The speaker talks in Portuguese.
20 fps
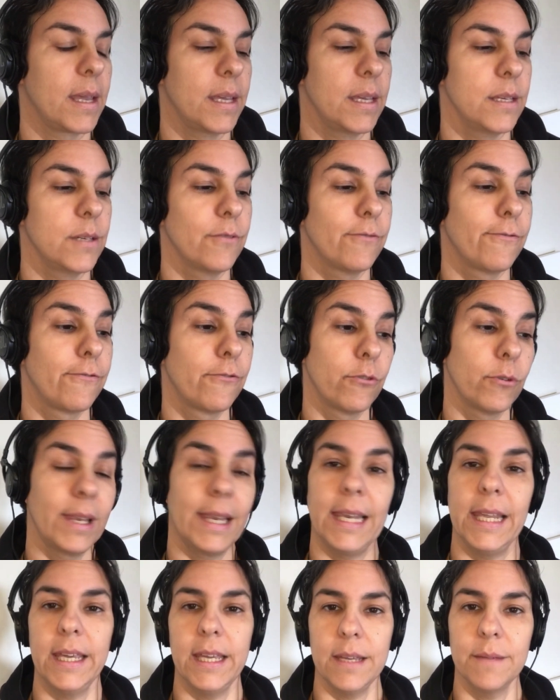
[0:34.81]
Eu vou
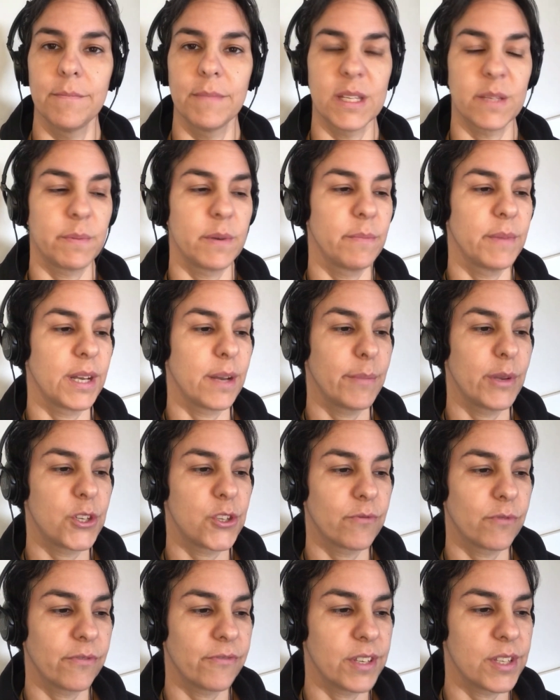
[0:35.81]
ler, mas
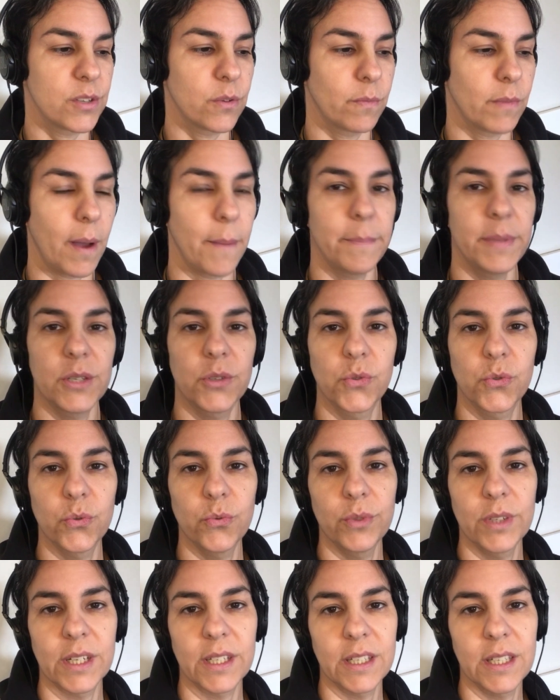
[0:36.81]
primeiramente eu vou fazer uma
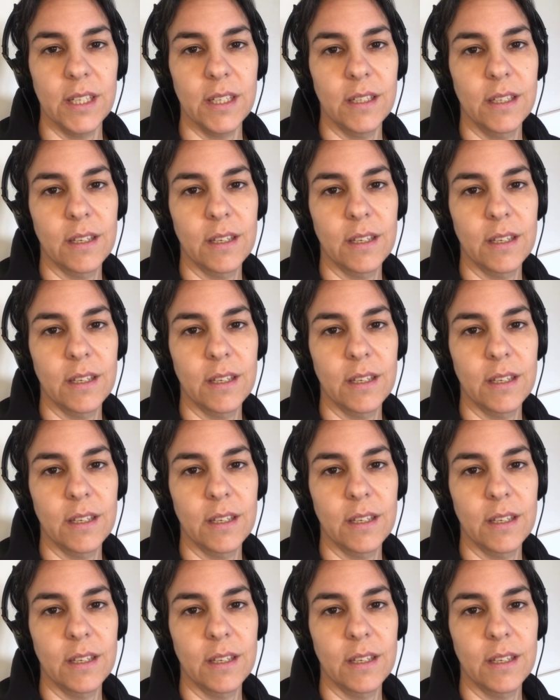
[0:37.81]
abertura aqui,